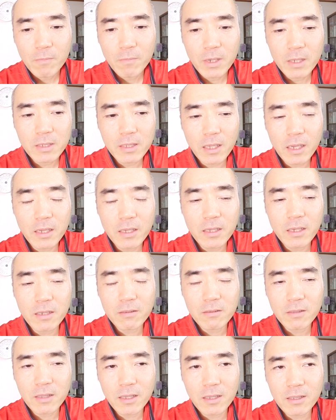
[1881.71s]
まあ、最
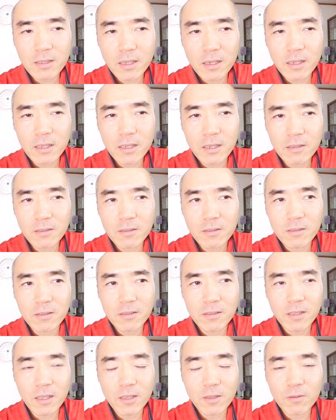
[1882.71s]
悪ね、最
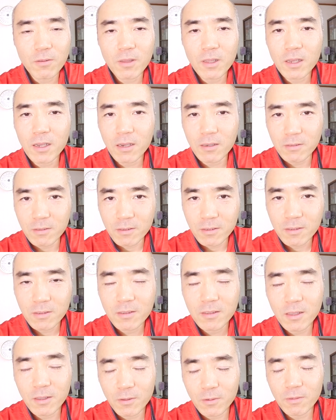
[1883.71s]
悪ネットで買うっ
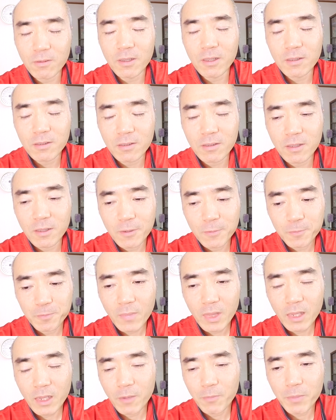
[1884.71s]
てとこですね。
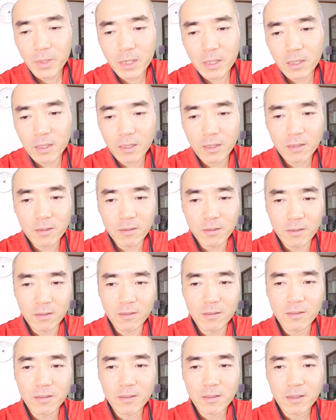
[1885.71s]
やっぱり、う
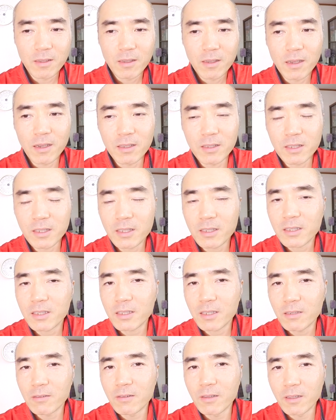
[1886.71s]
ん、味が
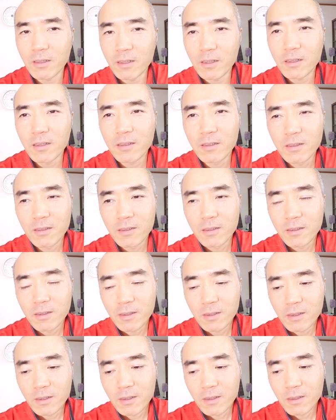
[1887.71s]
違うんでね。
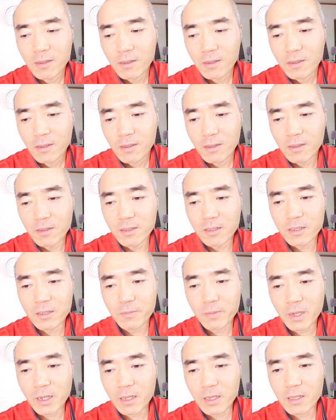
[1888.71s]
一
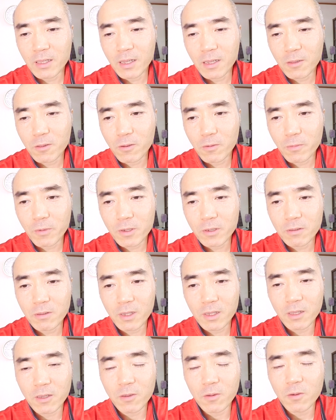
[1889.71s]
番いいなと思えるの
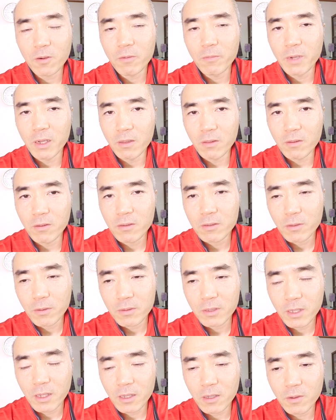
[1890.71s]
はキッコーマンの素
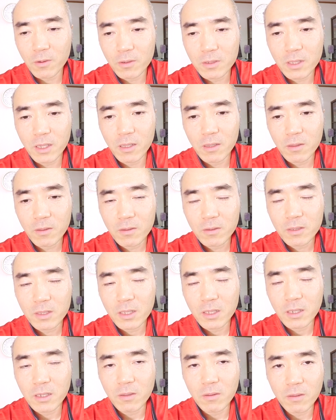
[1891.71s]
材5000のす
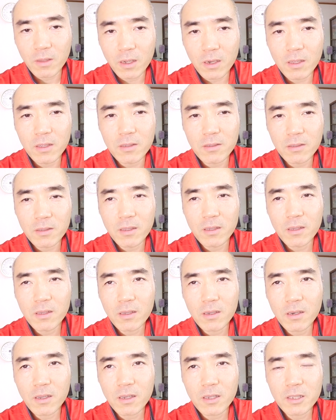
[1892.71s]
き焼きのタレですね。
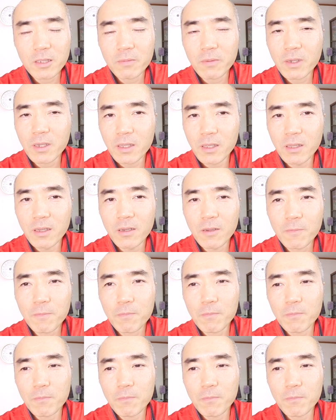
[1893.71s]
あれが一番いいな。